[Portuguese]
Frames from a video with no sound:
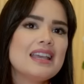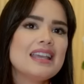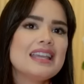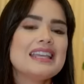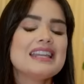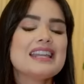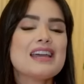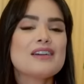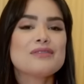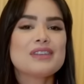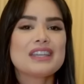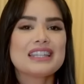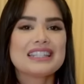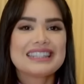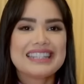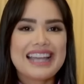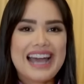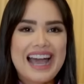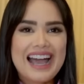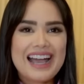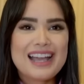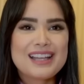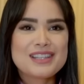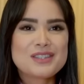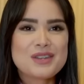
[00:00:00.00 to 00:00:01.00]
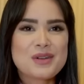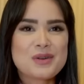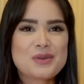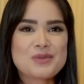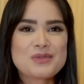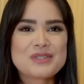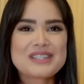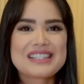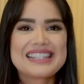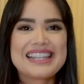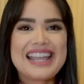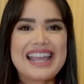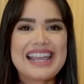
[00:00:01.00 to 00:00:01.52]
E na verdade,
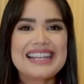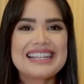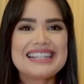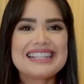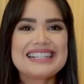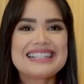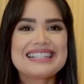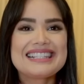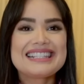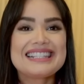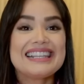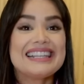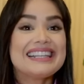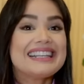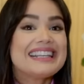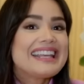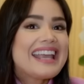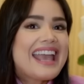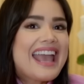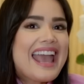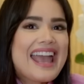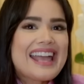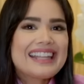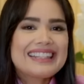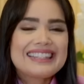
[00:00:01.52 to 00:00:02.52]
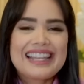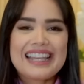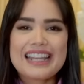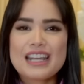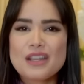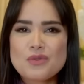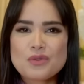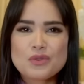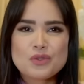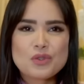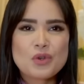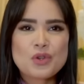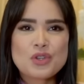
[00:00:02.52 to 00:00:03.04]
alguns deles sequer
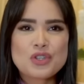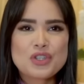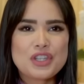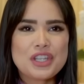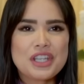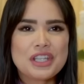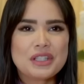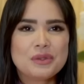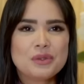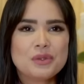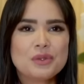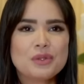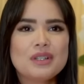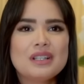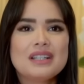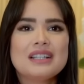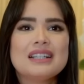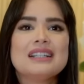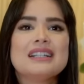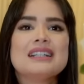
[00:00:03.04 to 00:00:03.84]
teriam surgido